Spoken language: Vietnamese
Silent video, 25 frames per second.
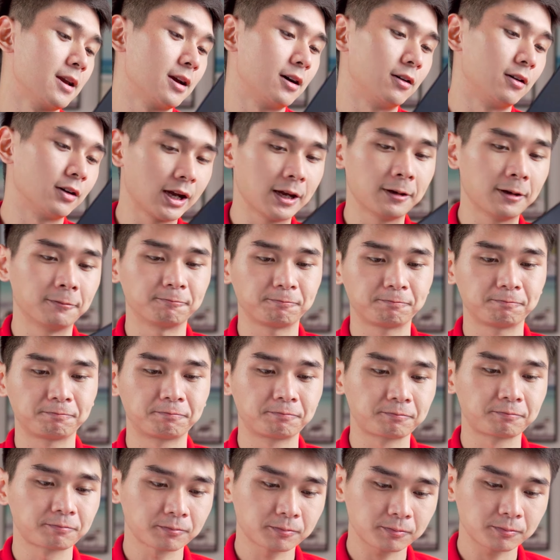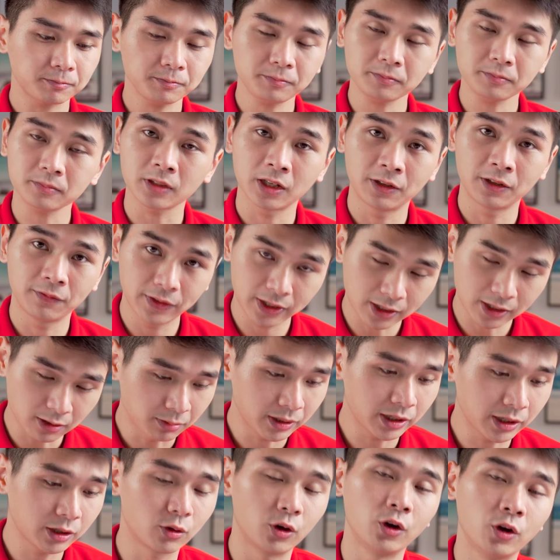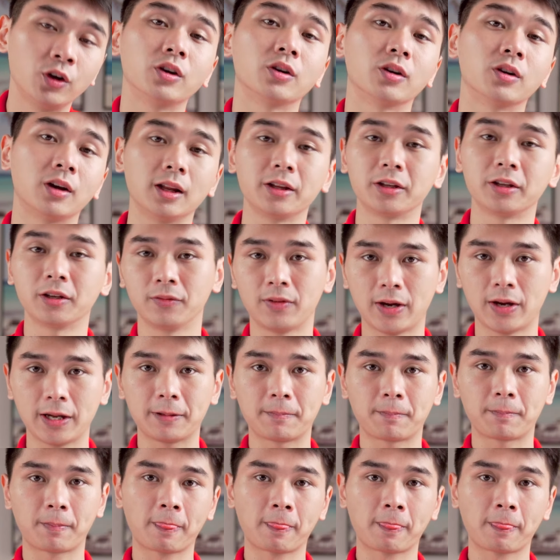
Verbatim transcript: Ok về cổng kết nối nó là như vậy